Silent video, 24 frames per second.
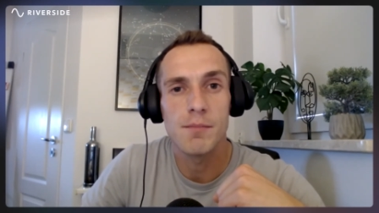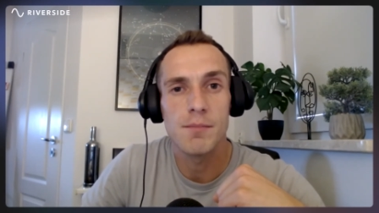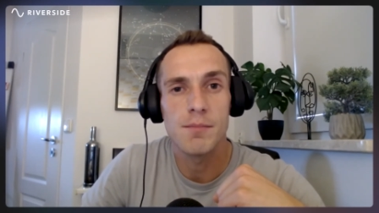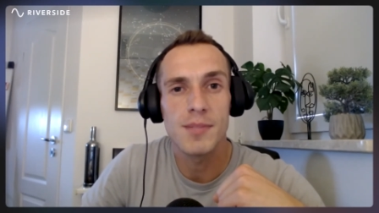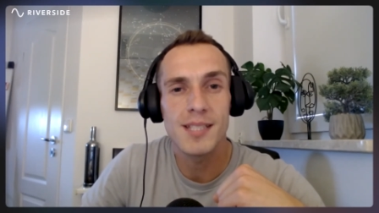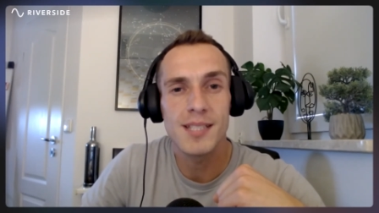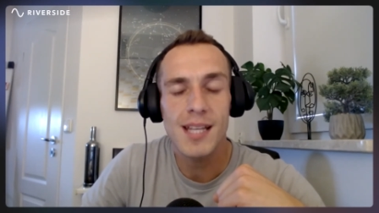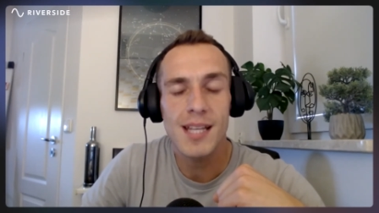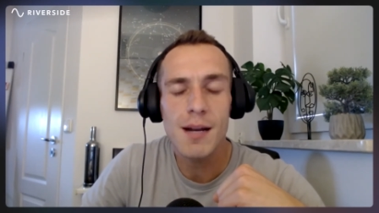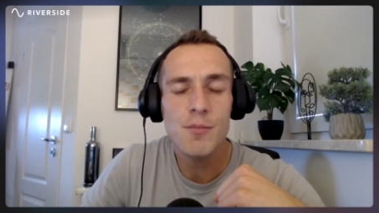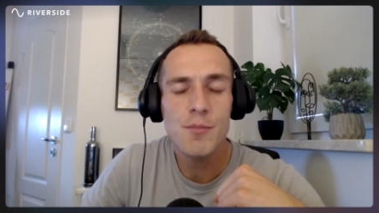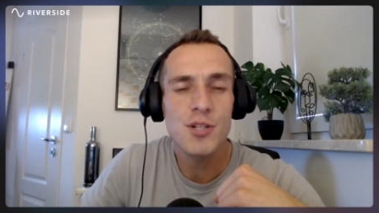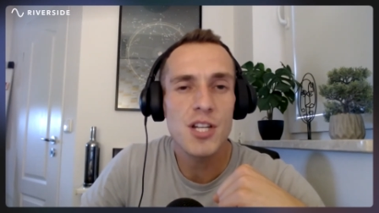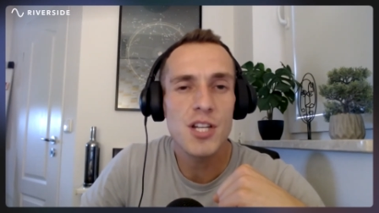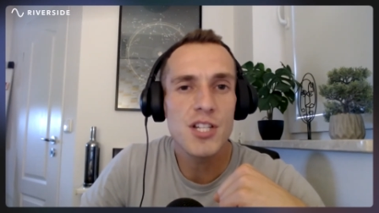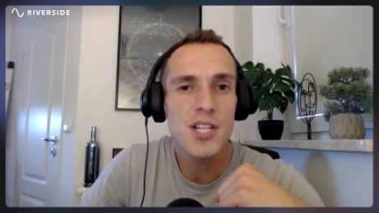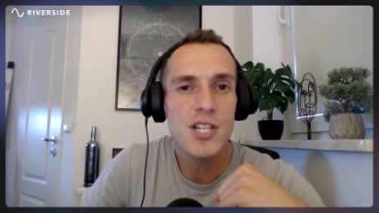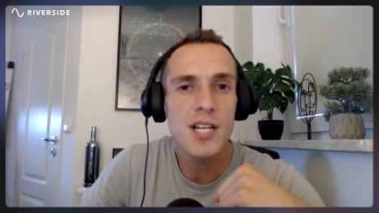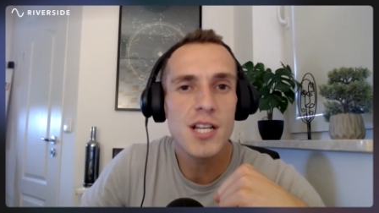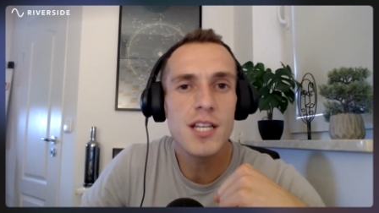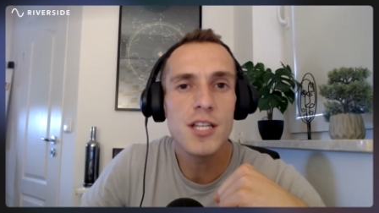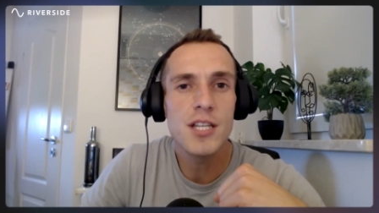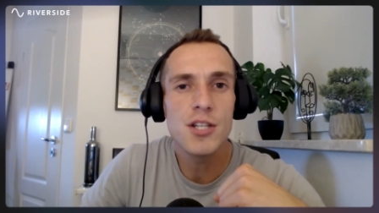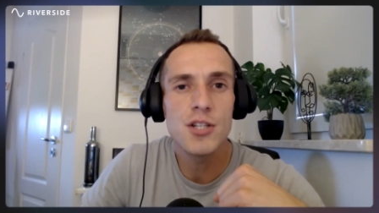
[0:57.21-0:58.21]
staram się
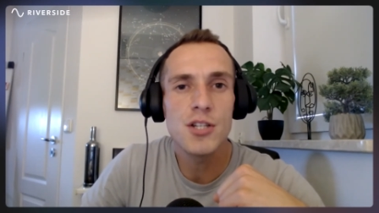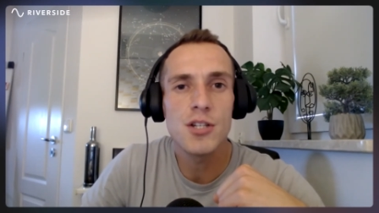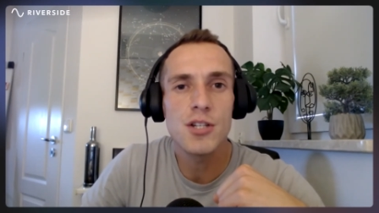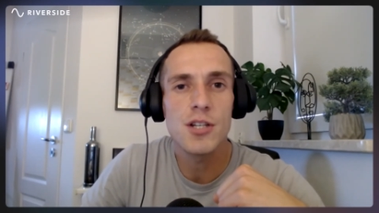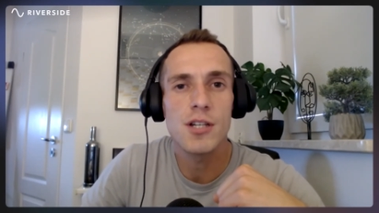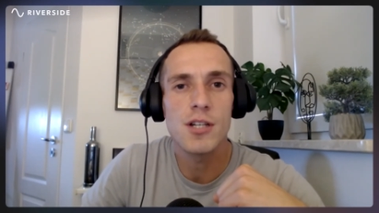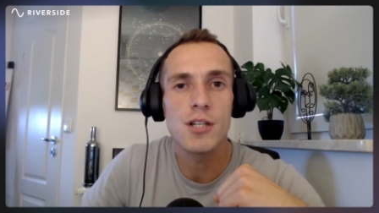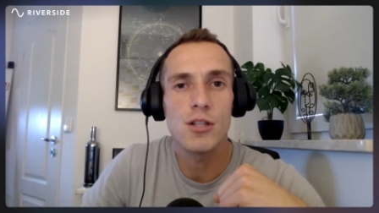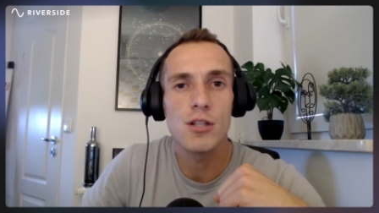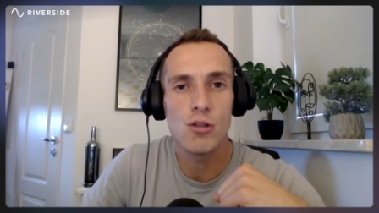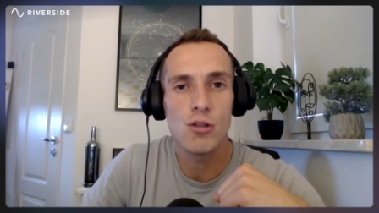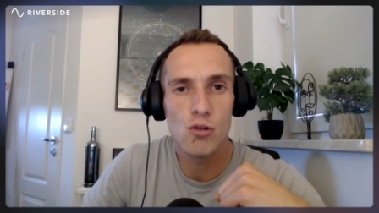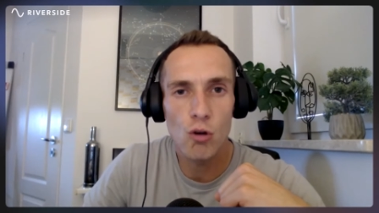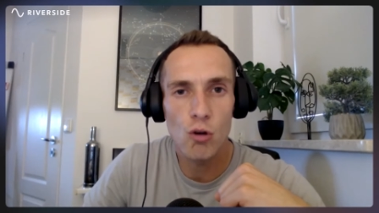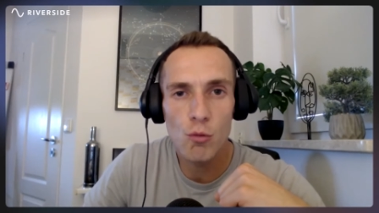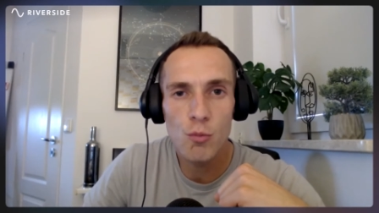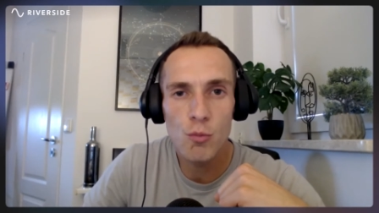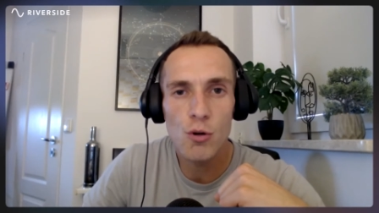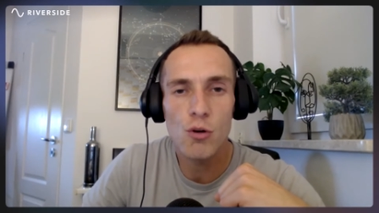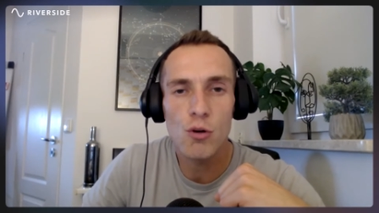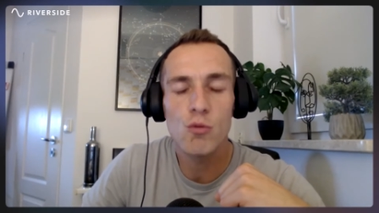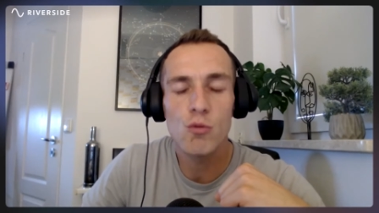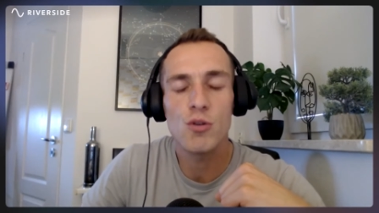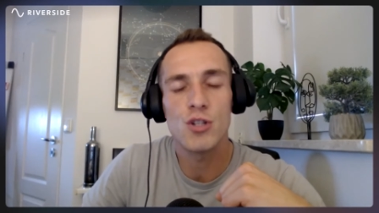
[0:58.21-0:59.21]
dzielić
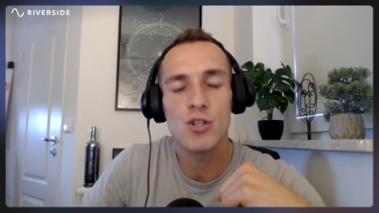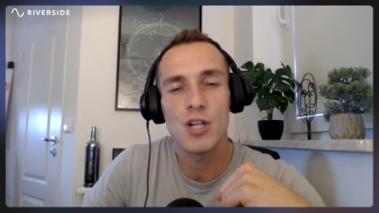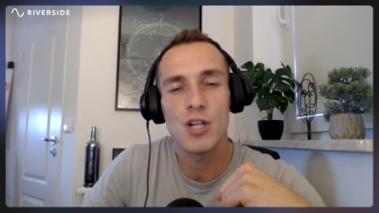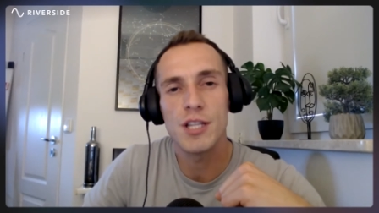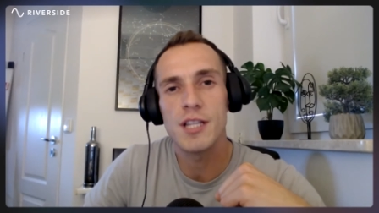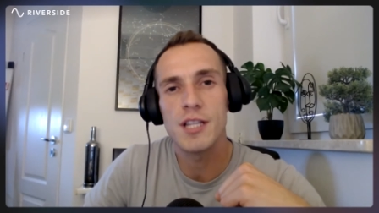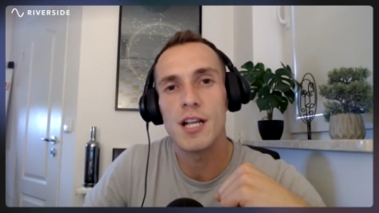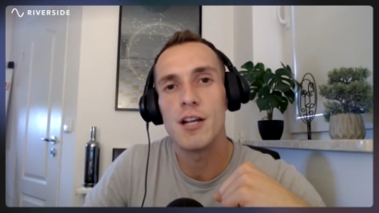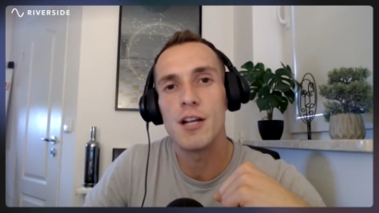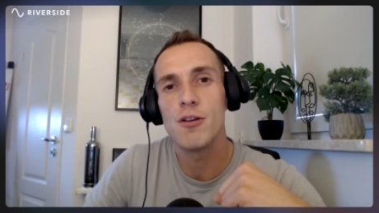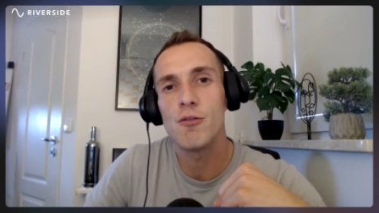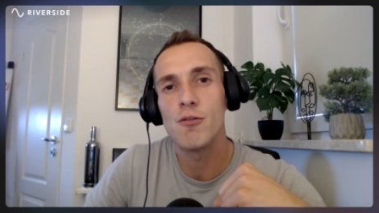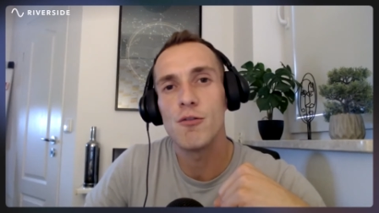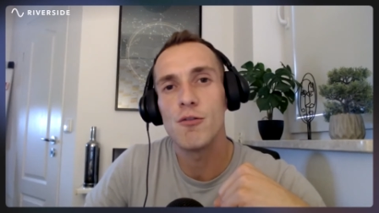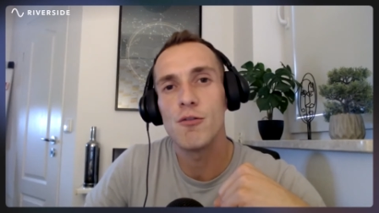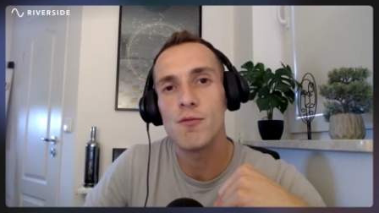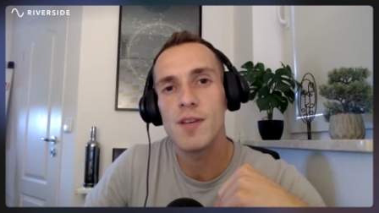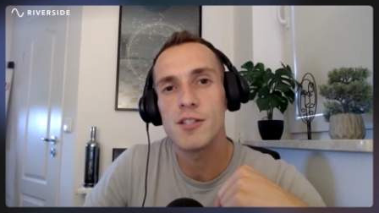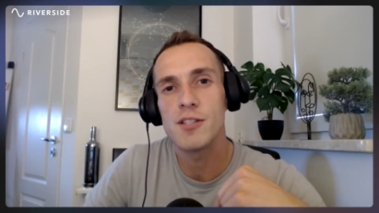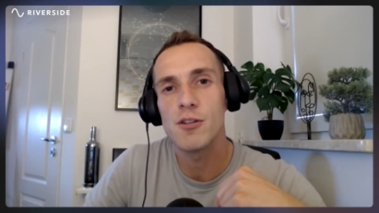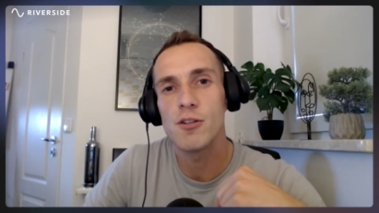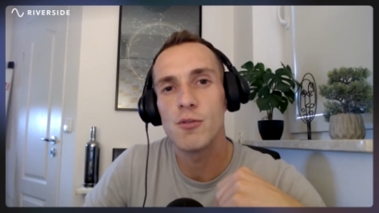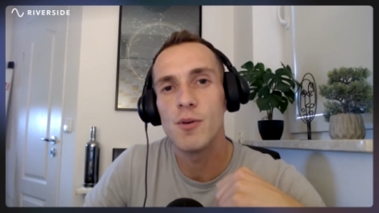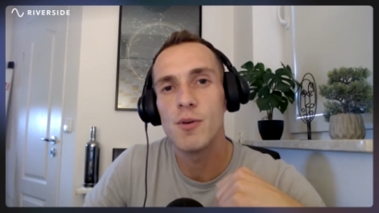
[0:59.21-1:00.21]
dobrą i rzetelną
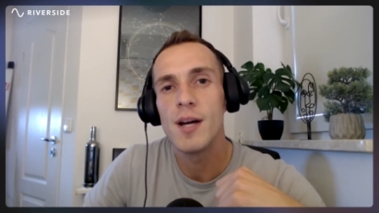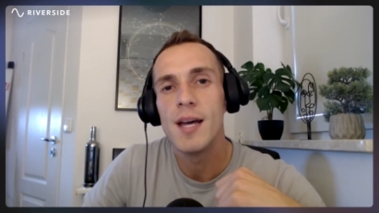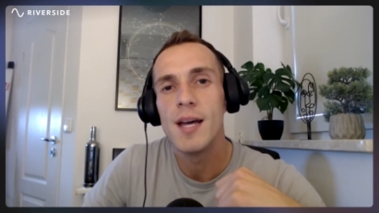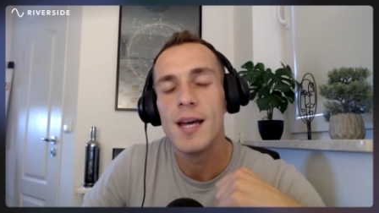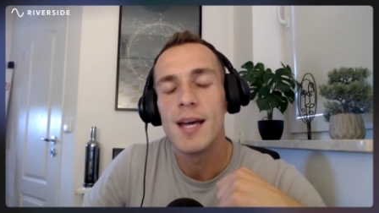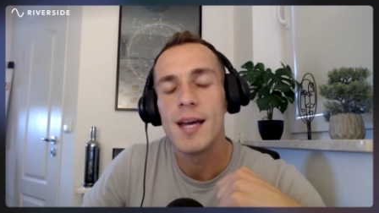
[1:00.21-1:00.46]
wiedzą